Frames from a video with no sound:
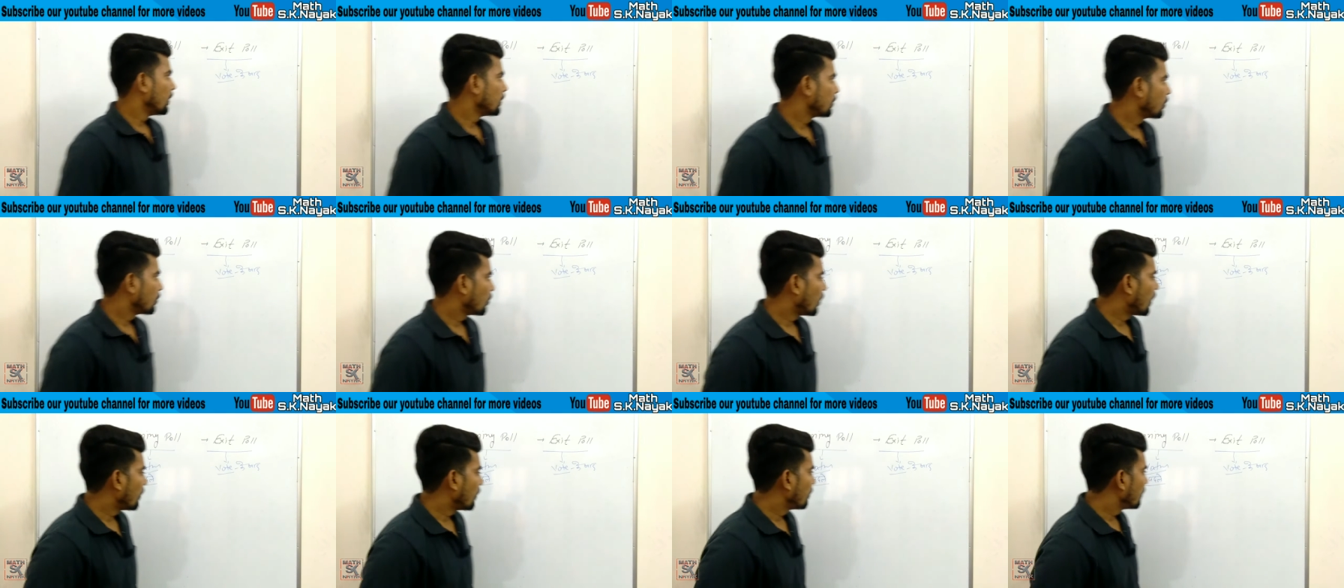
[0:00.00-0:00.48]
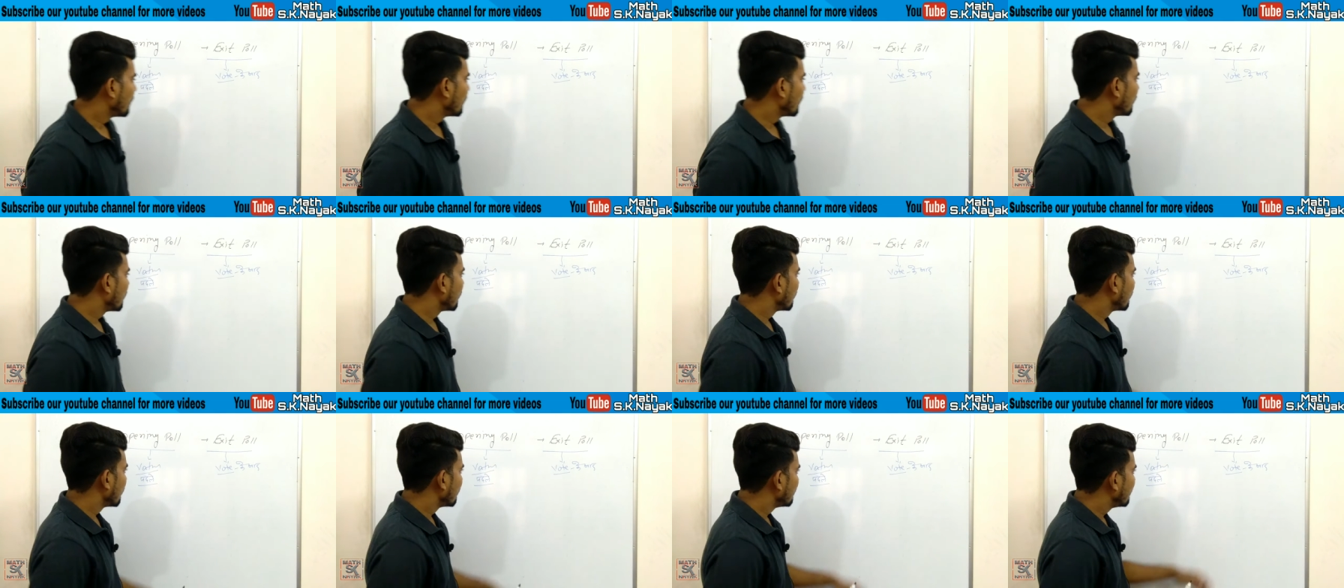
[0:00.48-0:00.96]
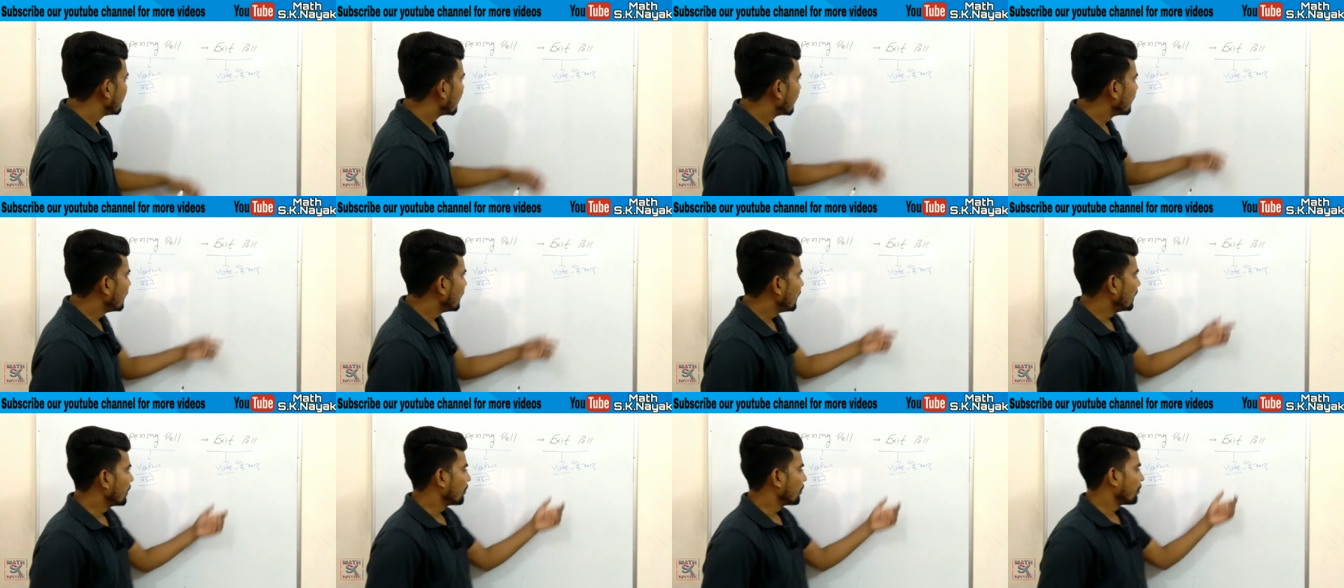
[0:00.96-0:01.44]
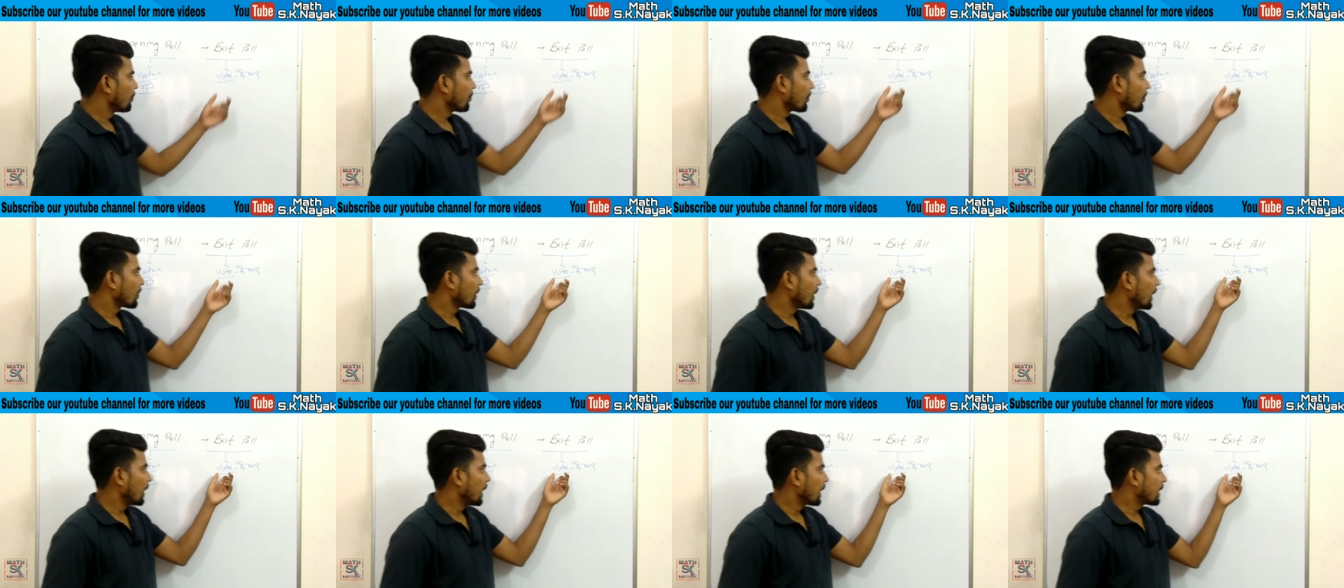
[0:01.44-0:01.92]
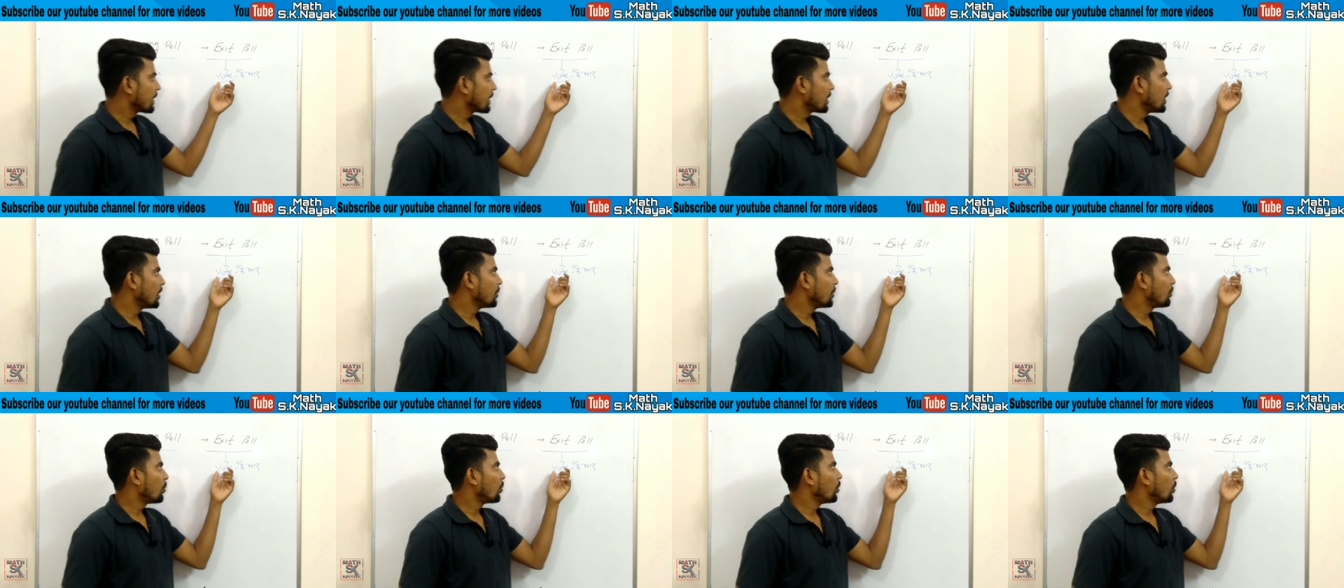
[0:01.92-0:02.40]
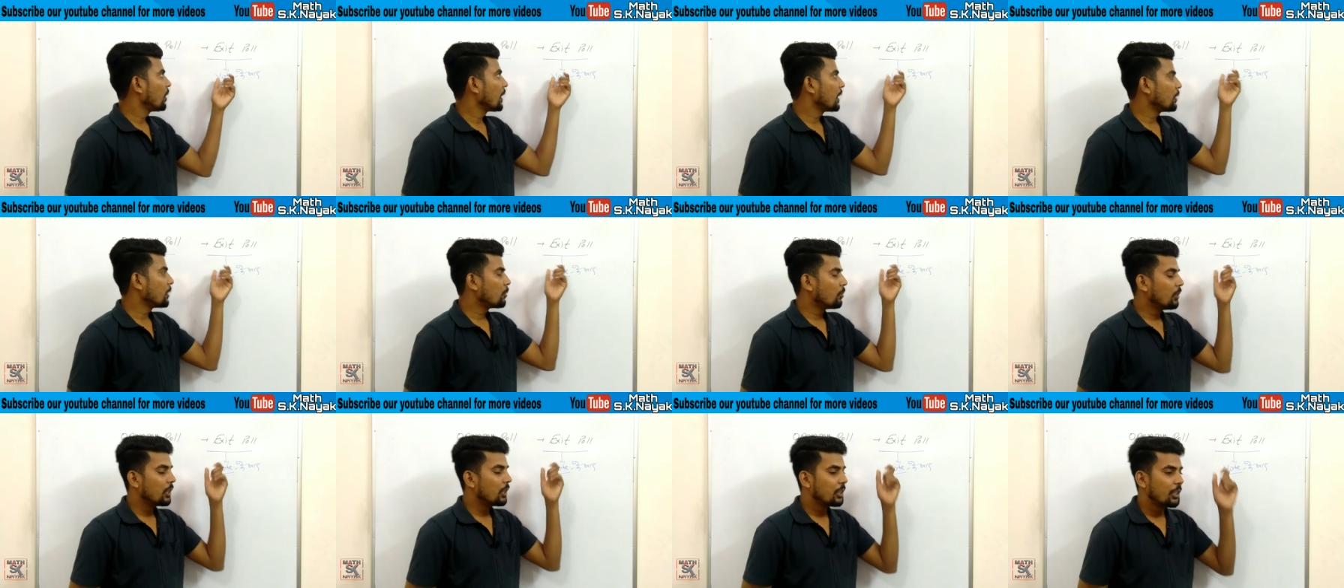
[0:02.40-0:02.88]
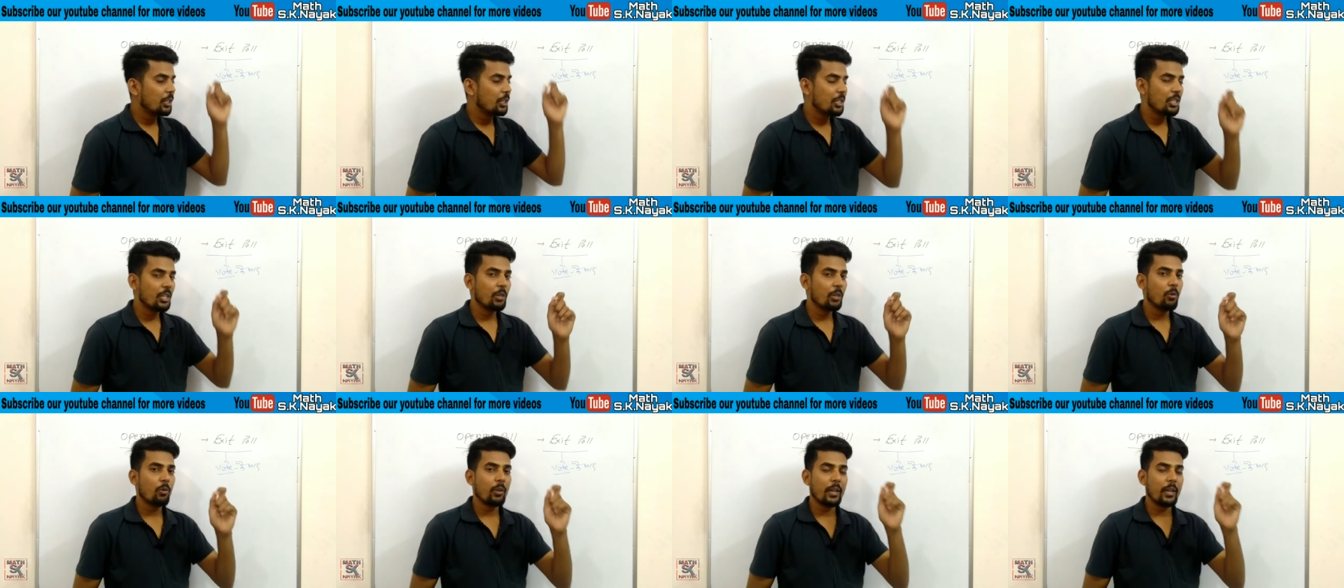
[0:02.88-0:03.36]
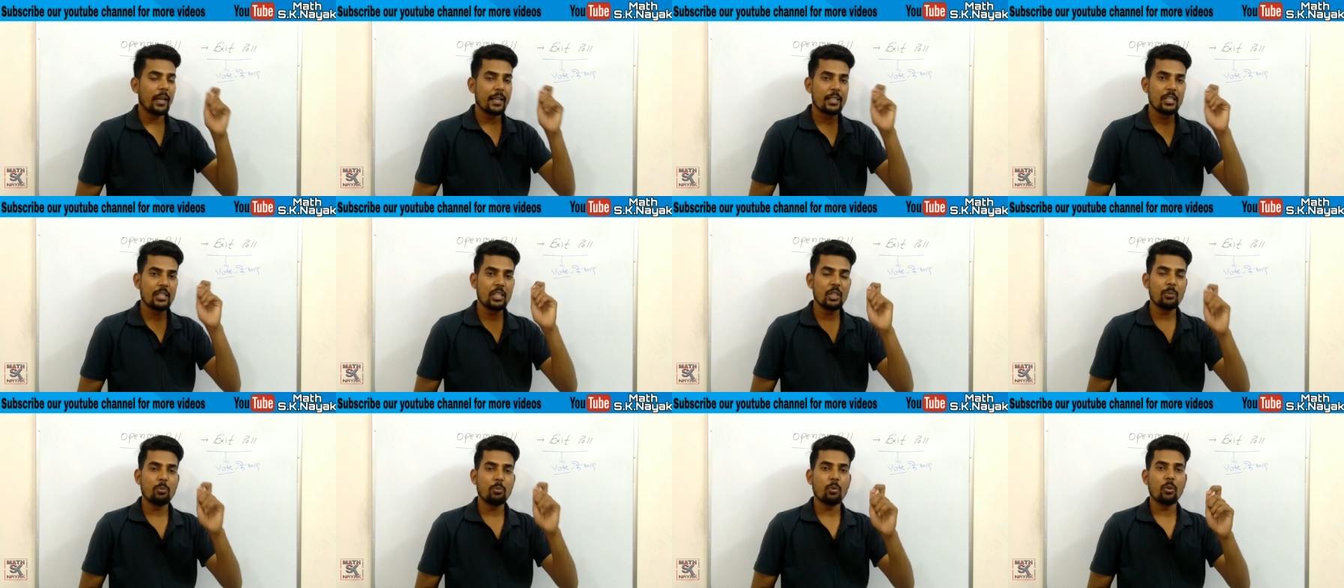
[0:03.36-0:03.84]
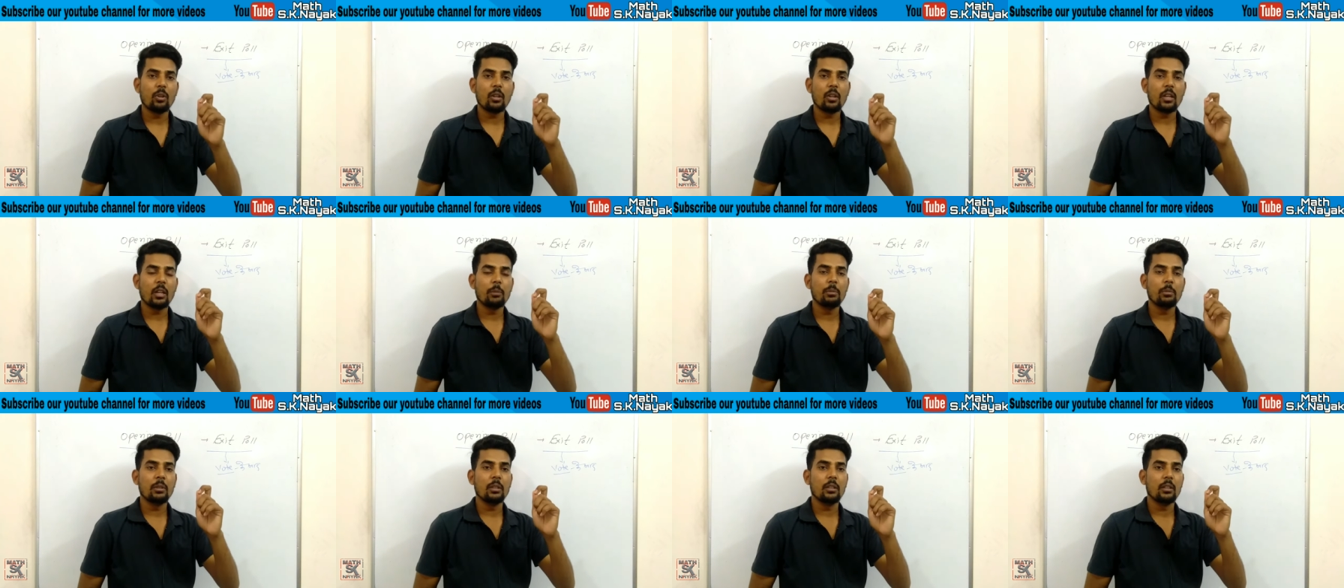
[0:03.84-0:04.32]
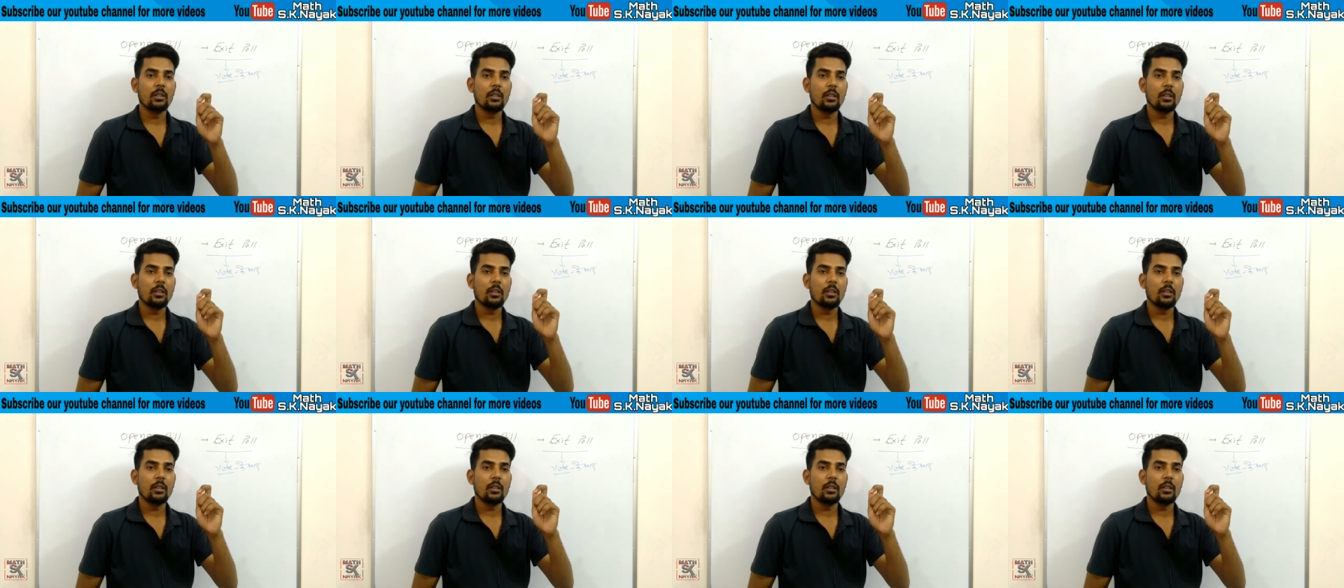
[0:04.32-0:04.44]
तो अब यानी एग्जिट पोल के जो नतीजे होंगे एग्जिट पोल कब